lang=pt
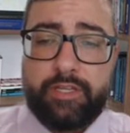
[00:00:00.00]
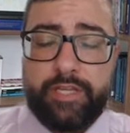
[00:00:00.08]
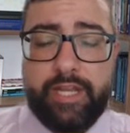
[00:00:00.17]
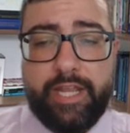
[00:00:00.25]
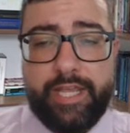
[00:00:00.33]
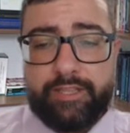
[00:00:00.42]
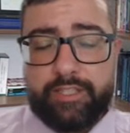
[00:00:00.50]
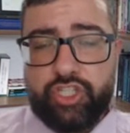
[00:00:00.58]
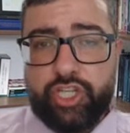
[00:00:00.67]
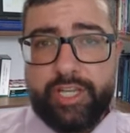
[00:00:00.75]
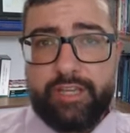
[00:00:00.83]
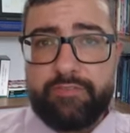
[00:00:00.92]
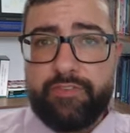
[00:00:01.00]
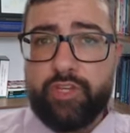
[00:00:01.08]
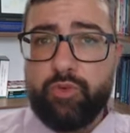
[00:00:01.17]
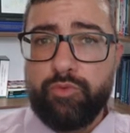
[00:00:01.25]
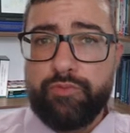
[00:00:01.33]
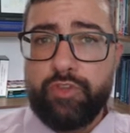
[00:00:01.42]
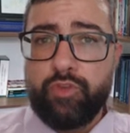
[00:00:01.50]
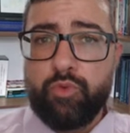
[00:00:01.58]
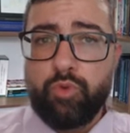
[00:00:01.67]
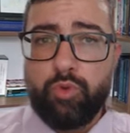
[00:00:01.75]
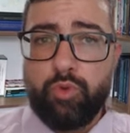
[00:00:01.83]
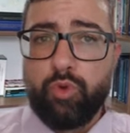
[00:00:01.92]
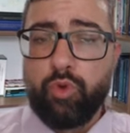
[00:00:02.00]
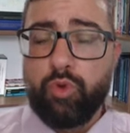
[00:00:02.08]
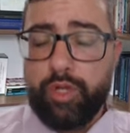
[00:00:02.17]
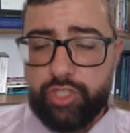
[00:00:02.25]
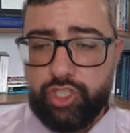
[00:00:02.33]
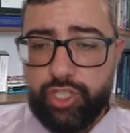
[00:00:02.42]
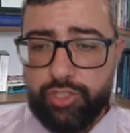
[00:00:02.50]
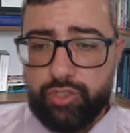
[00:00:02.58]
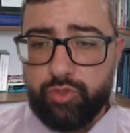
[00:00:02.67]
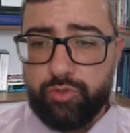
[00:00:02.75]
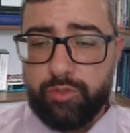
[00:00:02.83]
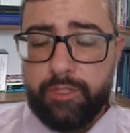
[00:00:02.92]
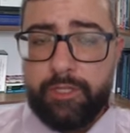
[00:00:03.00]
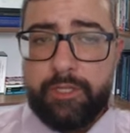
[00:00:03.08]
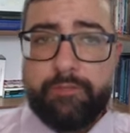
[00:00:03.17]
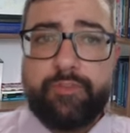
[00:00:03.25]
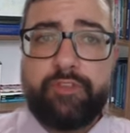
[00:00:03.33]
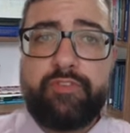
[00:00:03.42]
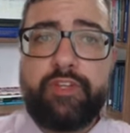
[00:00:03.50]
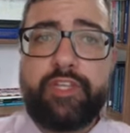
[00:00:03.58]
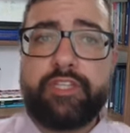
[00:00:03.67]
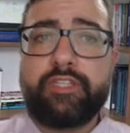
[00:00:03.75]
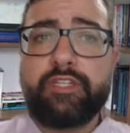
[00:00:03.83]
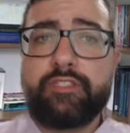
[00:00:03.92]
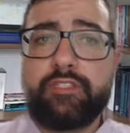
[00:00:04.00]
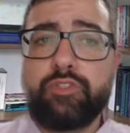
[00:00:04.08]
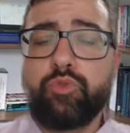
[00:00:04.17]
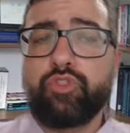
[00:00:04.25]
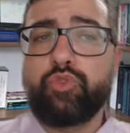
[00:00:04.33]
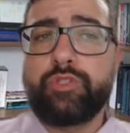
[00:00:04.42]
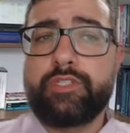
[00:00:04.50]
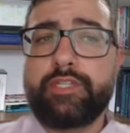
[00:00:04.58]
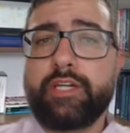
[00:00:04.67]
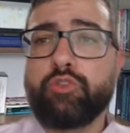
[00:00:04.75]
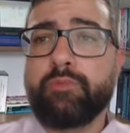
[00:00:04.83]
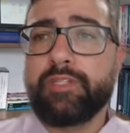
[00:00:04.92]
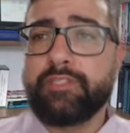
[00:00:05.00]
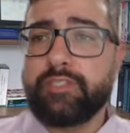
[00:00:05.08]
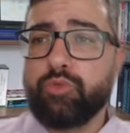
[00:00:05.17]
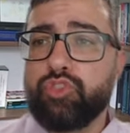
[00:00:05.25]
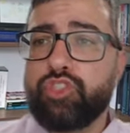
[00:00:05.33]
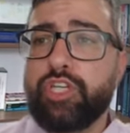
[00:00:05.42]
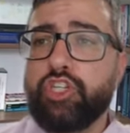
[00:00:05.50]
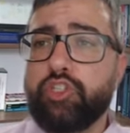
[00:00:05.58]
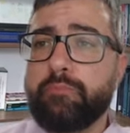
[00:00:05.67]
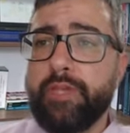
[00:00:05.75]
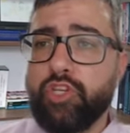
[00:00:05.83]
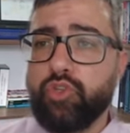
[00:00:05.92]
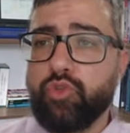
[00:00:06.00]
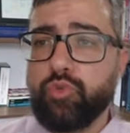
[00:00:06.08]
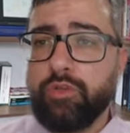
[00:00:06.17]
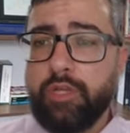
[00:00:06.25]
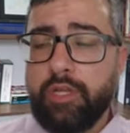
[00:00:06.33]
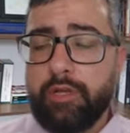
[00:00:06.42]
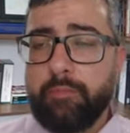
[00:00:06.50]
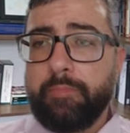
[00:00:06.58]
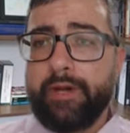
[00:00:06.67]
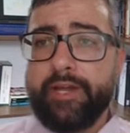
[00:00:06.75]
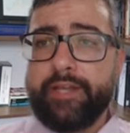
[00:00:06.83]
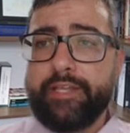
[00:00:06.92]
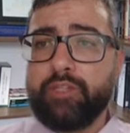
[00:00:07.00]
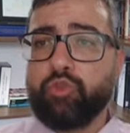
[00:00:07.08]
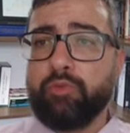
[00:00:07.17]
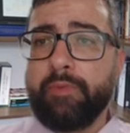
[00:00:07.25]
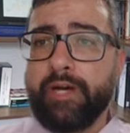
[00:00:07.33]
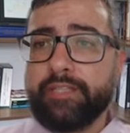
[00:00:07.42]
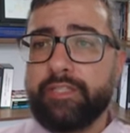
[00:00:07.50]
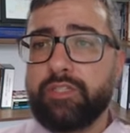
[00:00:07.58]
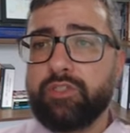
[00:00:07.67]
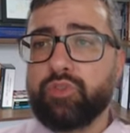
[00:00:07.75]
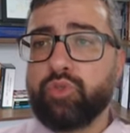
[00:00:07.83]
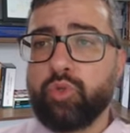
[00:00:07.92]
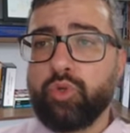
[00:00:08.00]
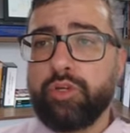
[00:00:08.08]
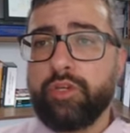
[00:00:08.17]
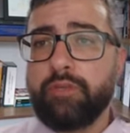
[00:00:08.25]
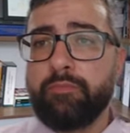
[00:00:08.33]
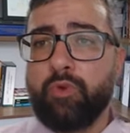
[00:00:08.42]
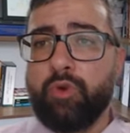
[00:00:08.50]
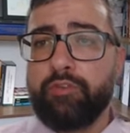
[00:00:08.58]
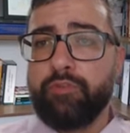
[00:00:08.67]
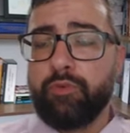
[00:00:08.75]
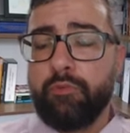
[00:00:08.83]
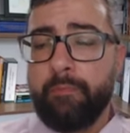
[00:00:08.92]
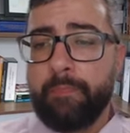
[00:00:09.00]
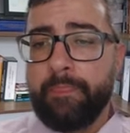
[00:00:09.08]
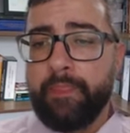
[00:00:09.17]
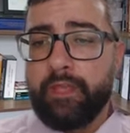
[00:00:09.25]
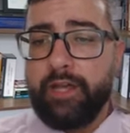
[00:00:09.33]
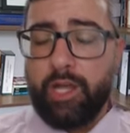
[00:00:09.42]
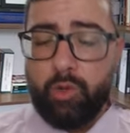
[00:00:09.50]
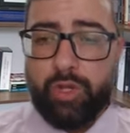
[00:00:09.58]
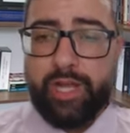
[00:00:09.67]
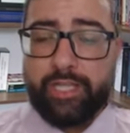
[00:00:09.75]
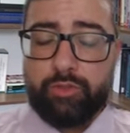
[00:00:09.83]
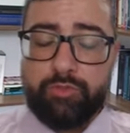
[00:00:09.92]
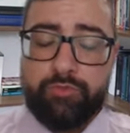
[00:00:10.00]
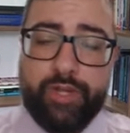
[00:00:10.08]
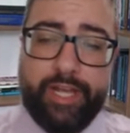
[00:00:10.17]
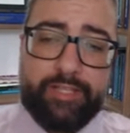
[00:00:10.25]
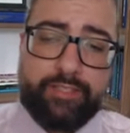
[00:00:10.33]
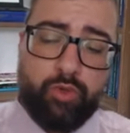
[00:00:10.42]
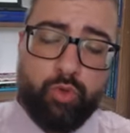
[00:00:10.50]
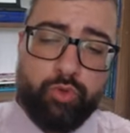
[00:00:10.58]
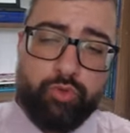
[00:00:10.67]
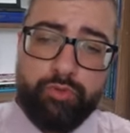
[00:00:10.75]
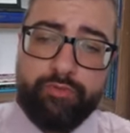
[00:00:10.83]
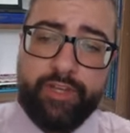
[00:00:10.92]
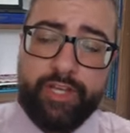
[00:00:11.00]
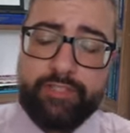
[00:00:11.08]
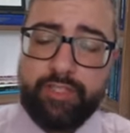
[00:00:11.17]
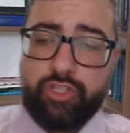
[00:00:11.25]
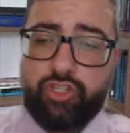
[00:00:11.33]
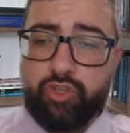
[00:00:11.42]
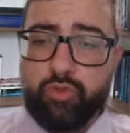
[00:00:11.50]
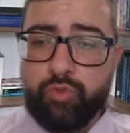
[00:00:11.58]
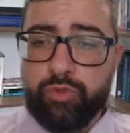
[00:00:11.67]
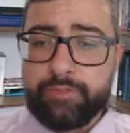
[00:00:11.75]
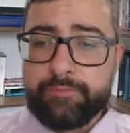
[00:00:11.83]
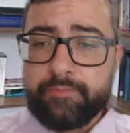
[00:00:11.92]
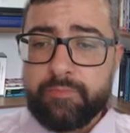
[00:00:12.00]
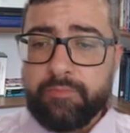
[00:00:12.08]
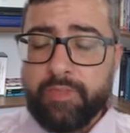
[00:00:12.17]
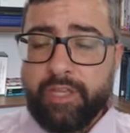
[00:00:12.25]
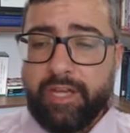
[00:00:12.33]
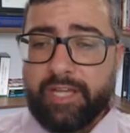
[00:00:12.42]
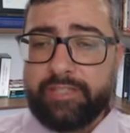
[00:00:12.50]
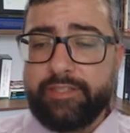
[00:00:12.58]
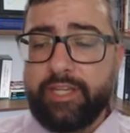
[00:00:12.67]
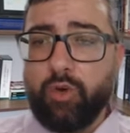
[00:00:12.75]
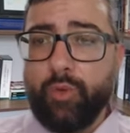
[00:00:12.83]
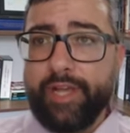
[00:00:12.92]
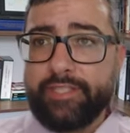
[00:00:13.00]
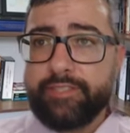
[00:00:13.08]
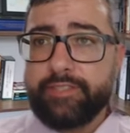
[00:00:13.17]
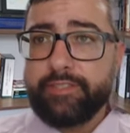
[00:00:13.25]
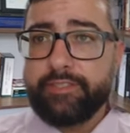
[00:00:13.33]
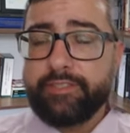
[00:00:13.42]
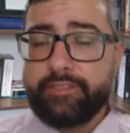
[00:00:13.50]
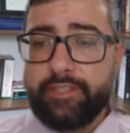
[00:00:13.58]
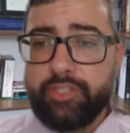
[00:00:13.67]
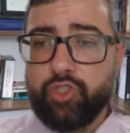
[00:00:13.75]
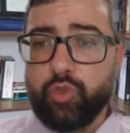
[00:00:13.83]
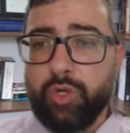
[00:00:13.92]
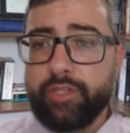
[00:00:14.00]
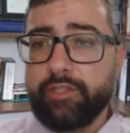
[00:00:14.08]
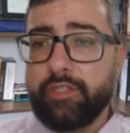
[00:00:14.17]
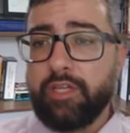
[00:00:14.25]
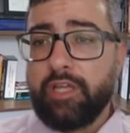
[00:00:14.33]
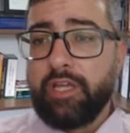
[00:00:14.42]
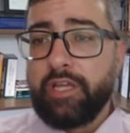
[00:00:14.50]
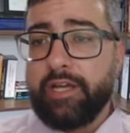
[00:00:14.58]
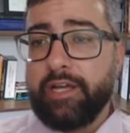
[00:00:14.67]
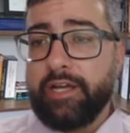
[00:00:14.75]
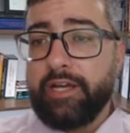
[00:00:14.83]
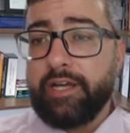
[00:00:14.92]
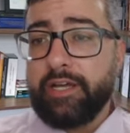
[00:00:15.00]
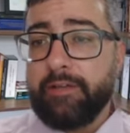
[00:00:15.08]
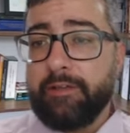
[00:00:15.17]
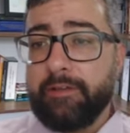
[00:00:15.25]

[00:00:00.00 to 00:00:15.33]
eleita, já que havia um vínculo locatício, deveria ter sido ajuizada uma ação de despejo para a retomada do imóvel alugado. E foi essa controvérsia que chegou até o STJ ah,